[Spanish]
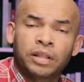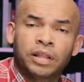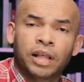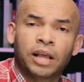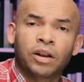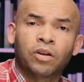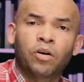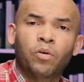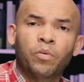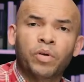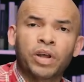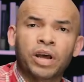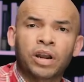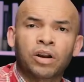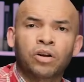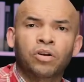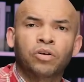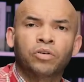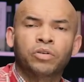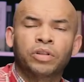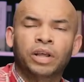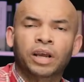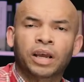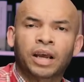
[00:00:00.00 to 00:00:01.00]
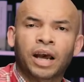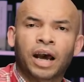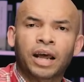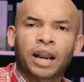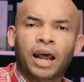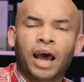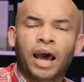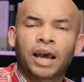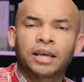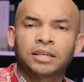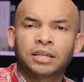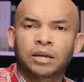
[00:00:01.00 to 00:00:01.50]
del gobierno de
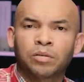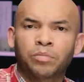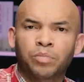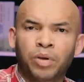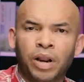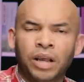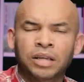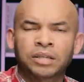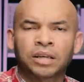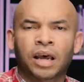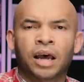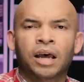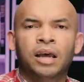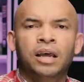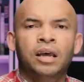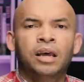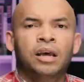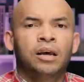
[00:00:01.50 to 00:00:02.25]
cara a esa empresa.